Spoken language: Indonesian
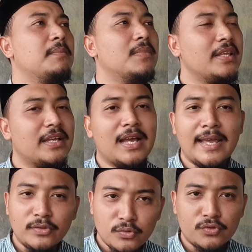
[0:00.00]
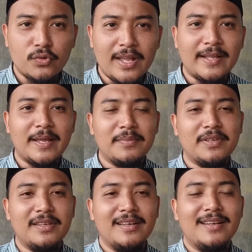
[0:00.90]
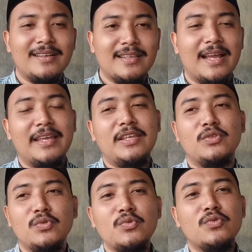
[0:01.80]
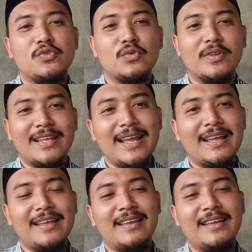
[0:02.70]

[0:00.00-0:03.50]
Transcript: menikah itu sunnah Nabi. Nah, itu sunnah